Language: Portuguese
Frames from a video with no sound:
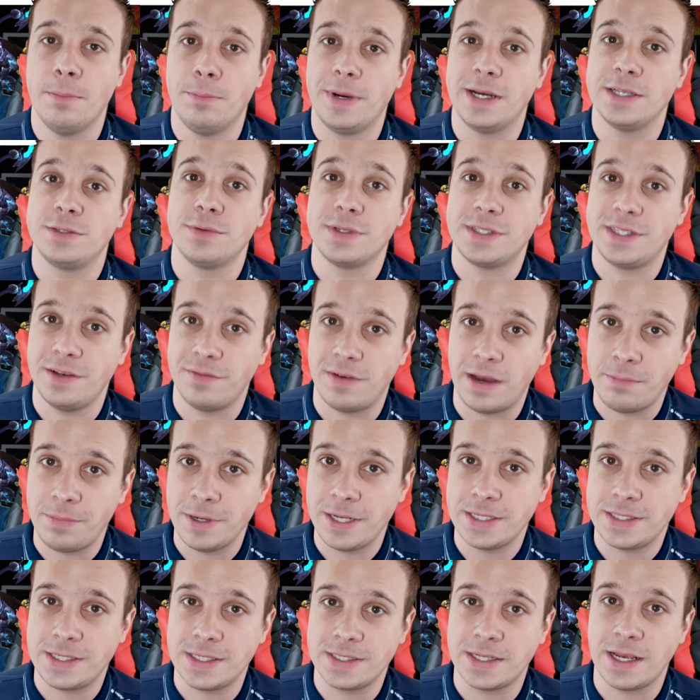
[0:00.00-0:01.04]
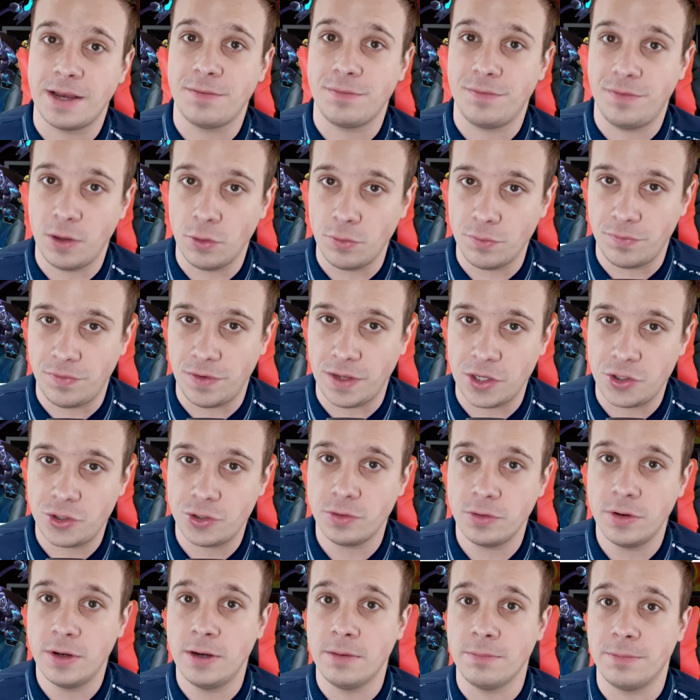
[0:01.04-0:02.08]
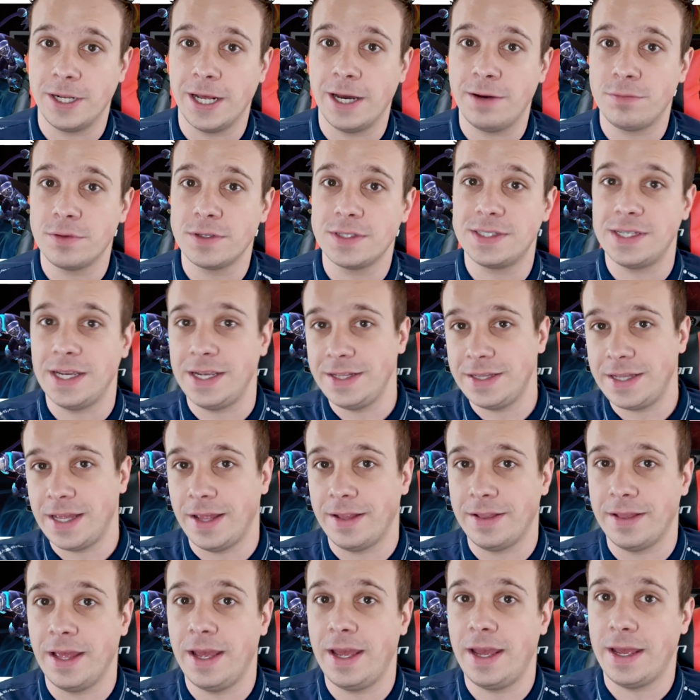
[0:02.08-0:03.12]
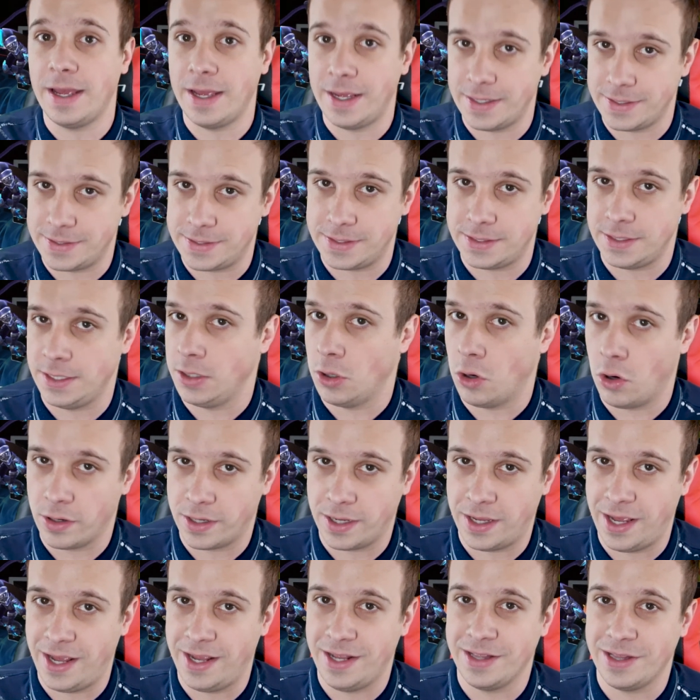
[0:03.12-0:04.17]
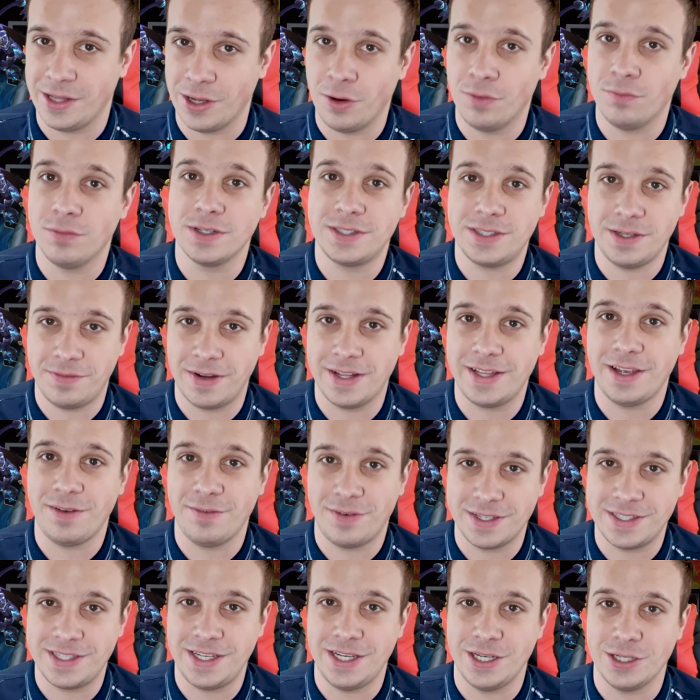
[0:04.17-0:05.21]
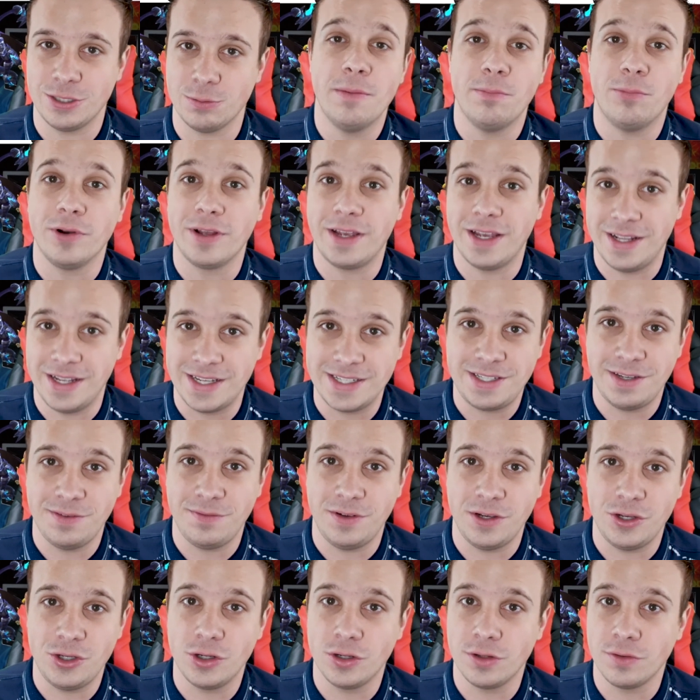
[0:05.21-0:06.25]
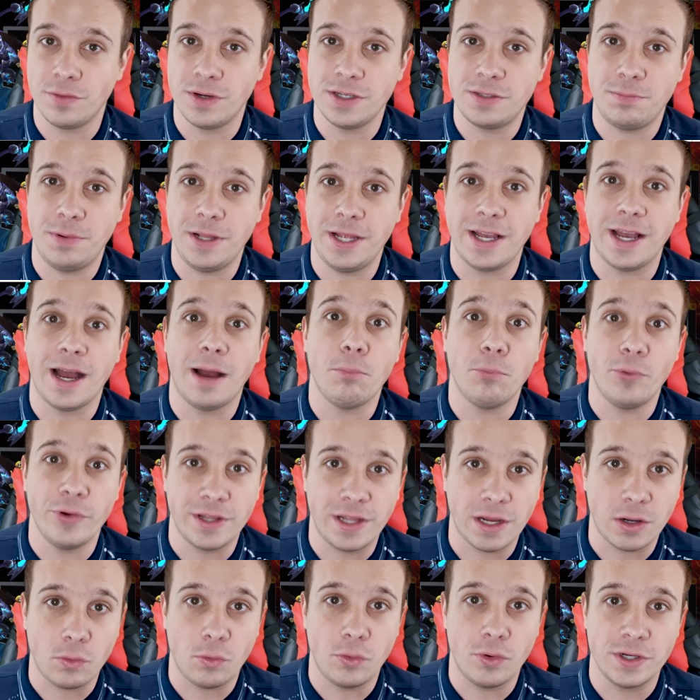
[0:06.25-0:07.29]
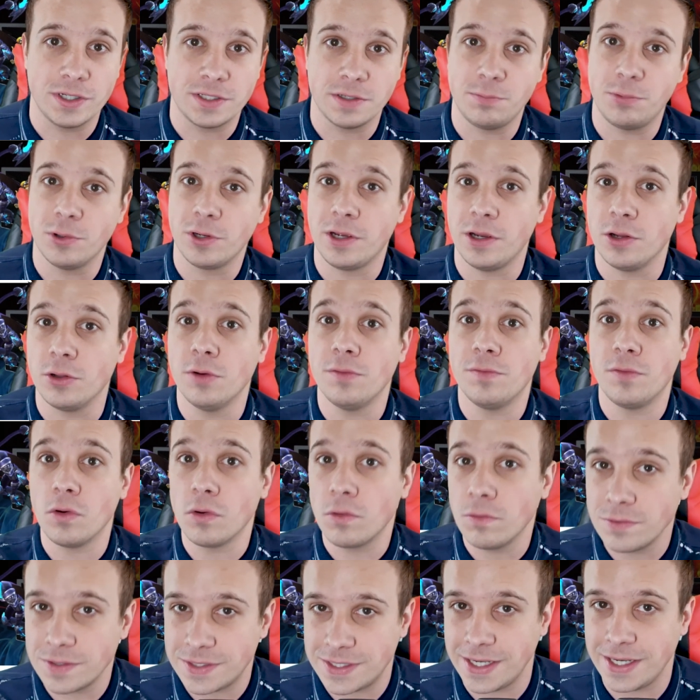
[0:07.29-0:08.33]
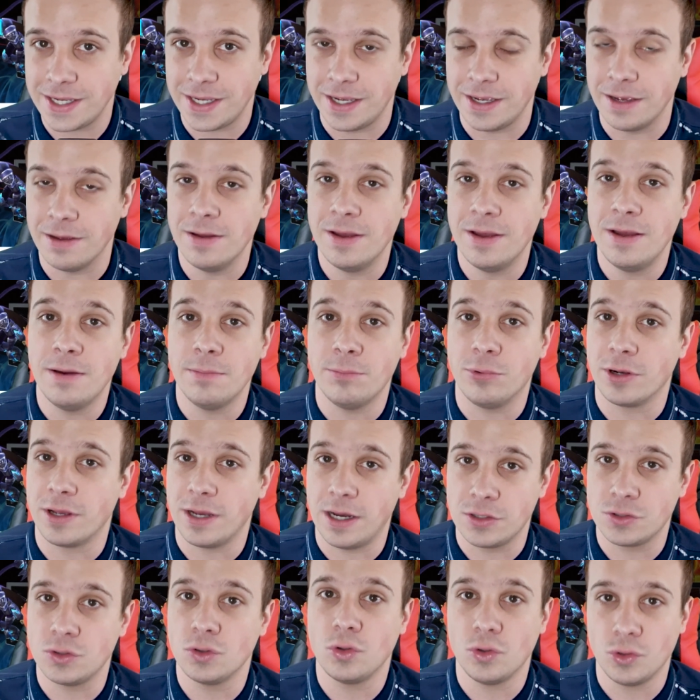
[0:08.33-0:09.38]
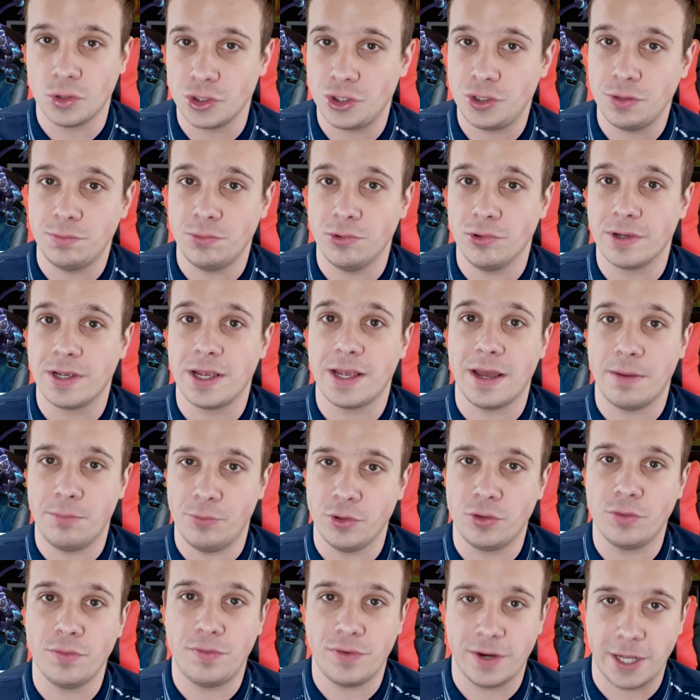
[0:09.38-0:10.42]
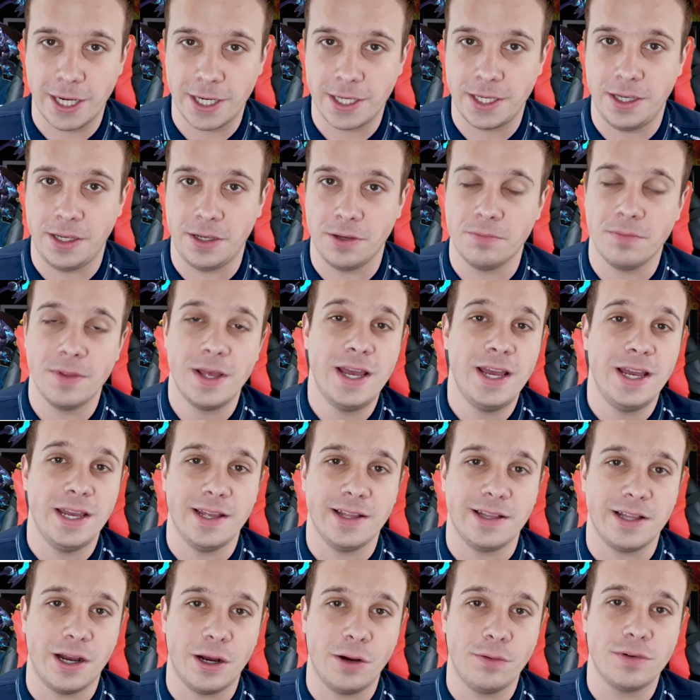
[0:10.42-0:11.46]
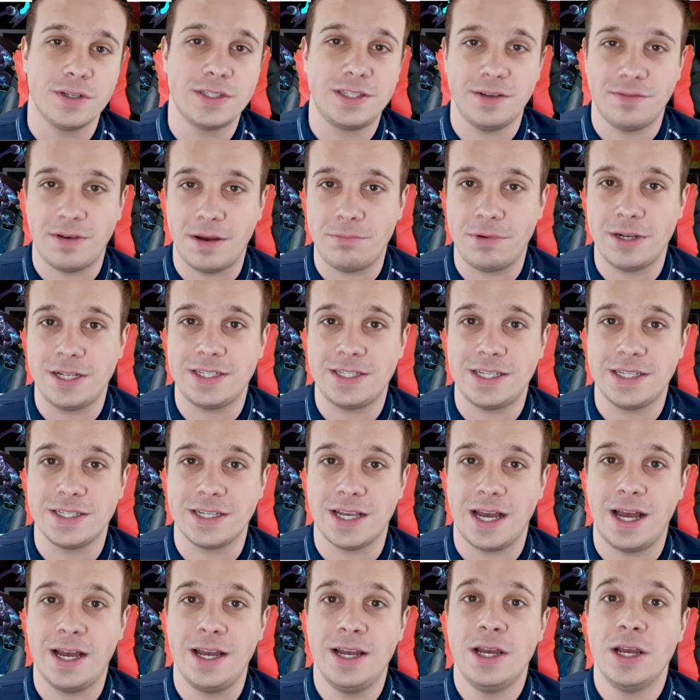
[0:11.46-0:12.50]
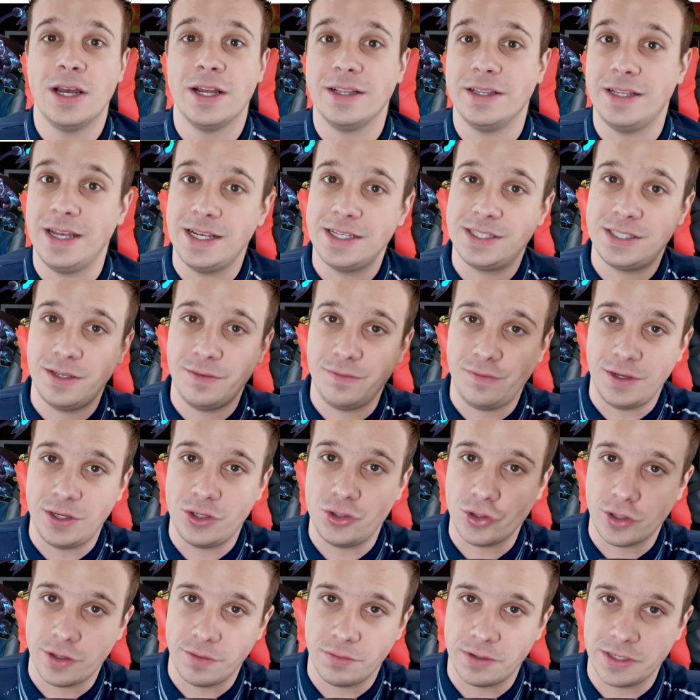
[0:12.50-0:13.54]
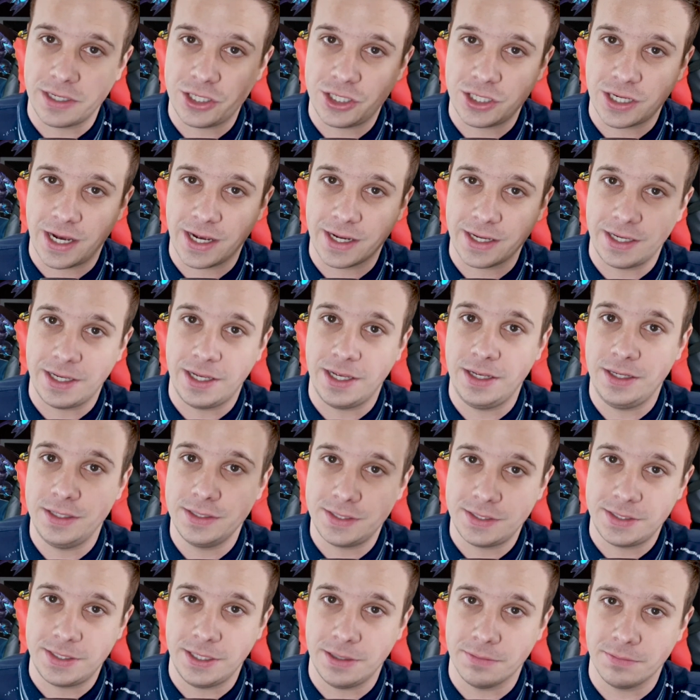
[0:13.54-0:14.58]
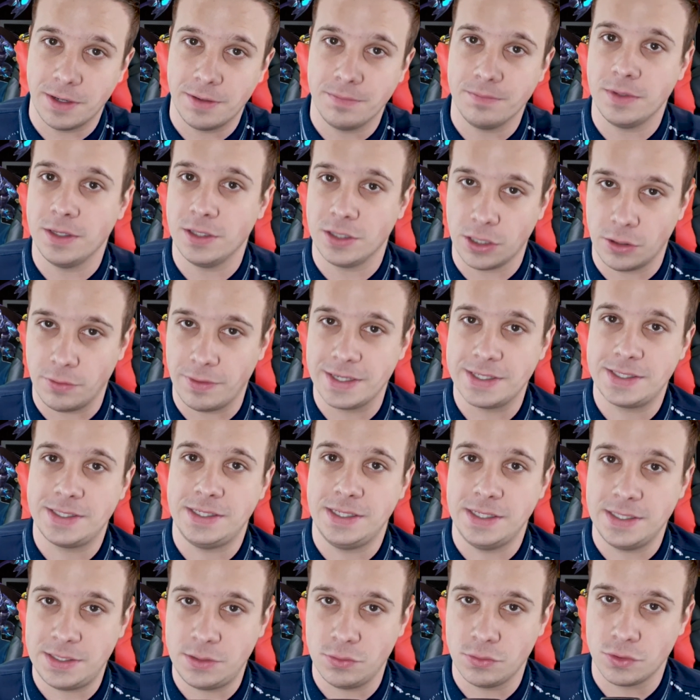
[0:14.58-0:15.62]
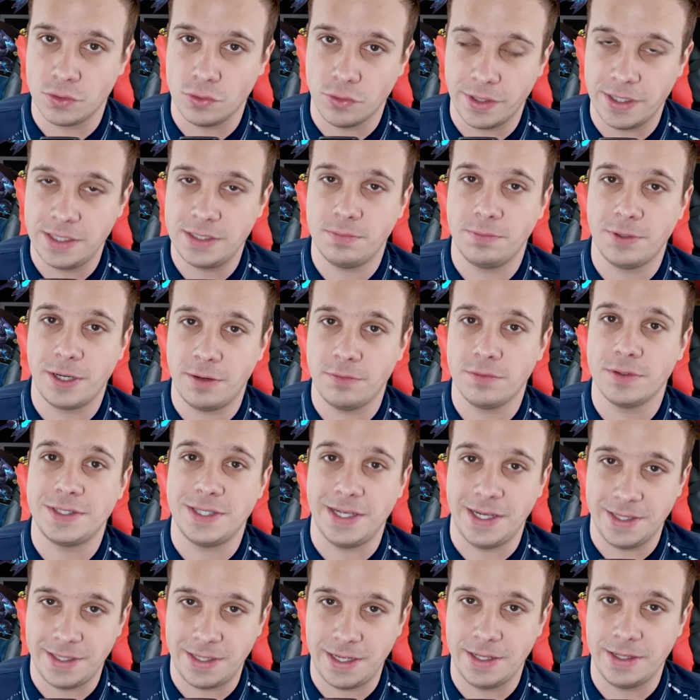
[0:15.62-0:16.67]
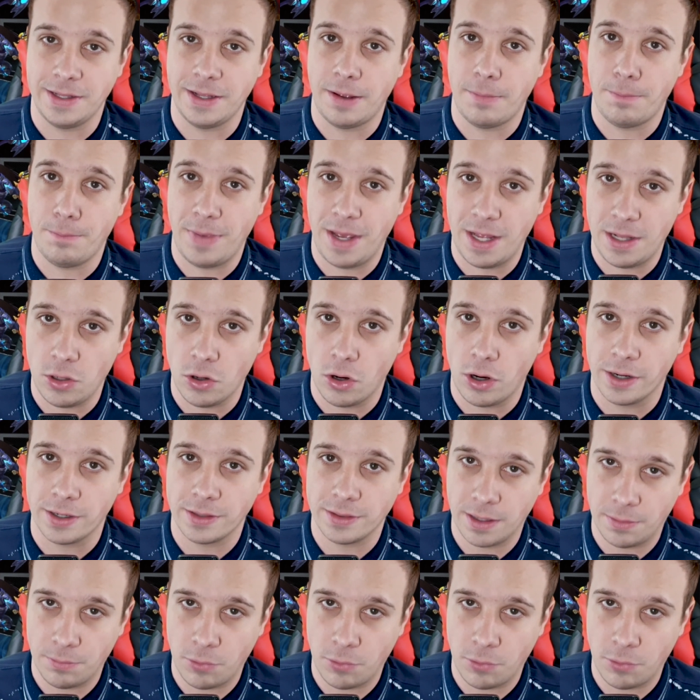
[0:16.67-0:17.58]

Mas você vai precisar ver o vídeo para você entender esse, ok? Então você vai ter que fazer isso, porque nesse vídeo eu não vou explicar muita coisa, porque eu não vou conseguir conseguir, por causa do notebook, que é muito fraquinho. Então você vai precisar desse vídeo que eu vou deixar aqui em cima. Então assiste os dois para você entender melhor, tá